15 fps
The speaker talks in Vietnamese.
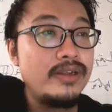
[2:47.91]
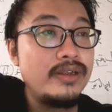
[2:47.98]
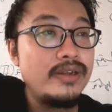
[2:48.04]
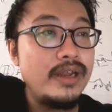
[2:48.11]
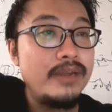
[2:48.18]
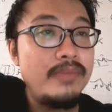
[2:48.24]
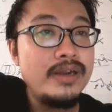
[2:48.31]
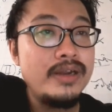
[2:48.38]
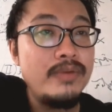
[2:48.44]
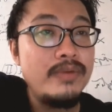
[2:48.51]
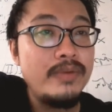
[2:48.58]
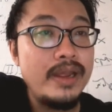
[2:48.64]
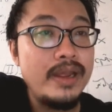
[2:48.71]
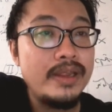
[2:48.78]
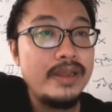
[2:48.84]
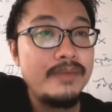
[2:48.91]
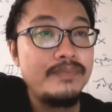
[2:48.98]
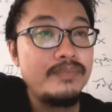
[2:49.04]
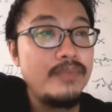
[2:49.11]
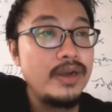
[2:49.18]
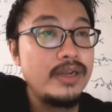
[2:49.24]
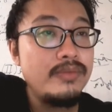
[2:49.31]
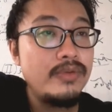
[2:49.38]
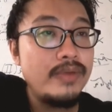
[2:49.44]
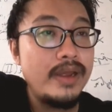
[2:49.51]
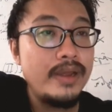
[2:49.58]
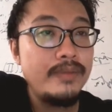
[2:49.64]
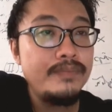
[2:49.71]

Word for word: Này là mất đi một E nha Mất đi một E